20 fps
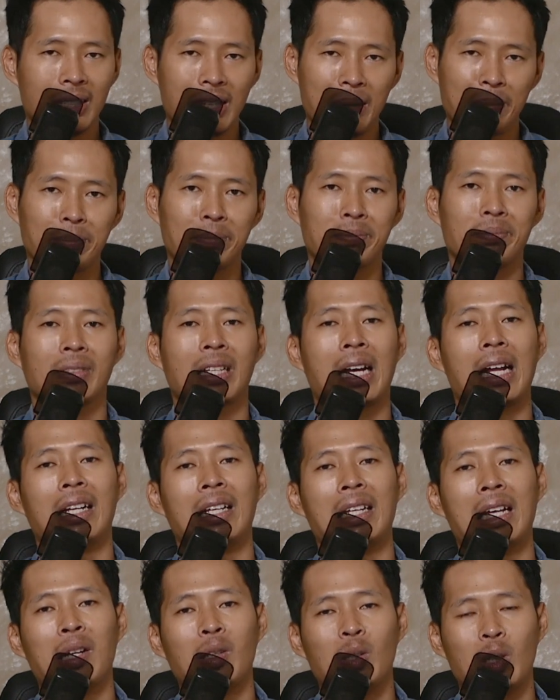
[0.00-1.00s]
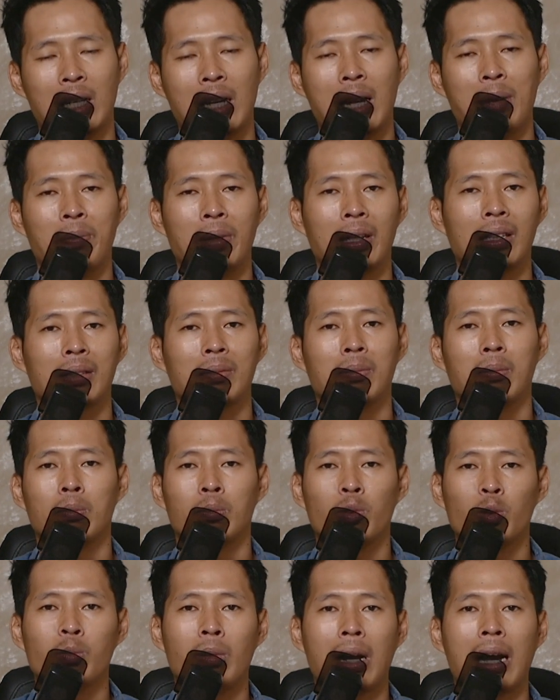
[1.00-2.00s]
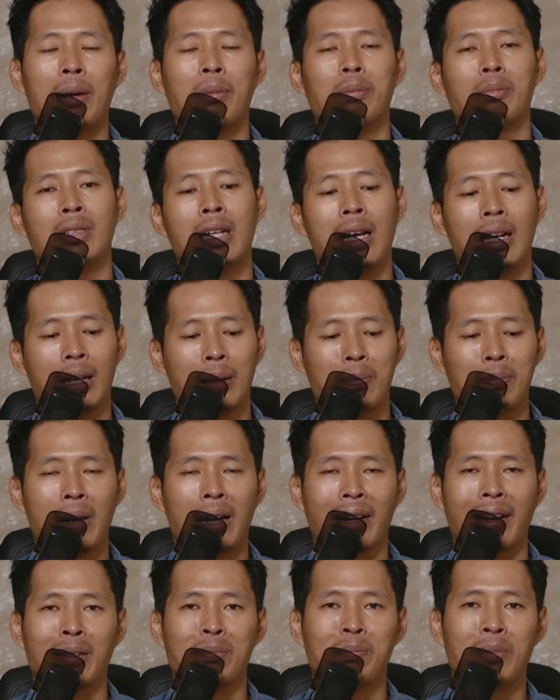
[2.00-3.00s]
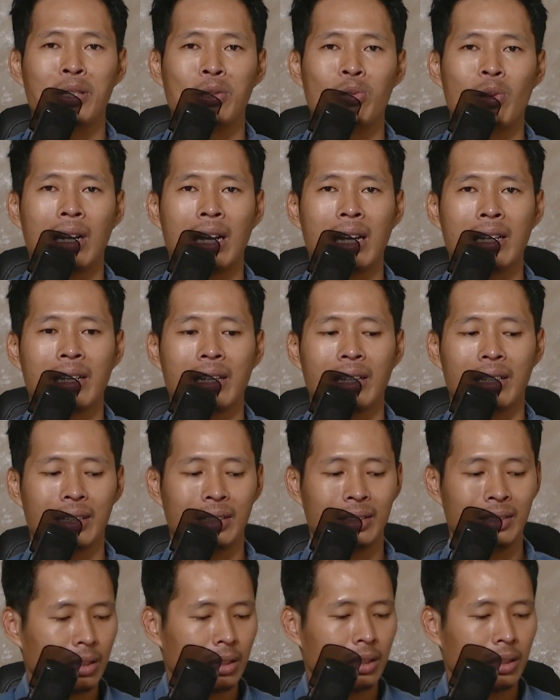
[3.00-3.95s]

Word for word: Yap, kalian udah dapat boom arm dalam paket penjualannya.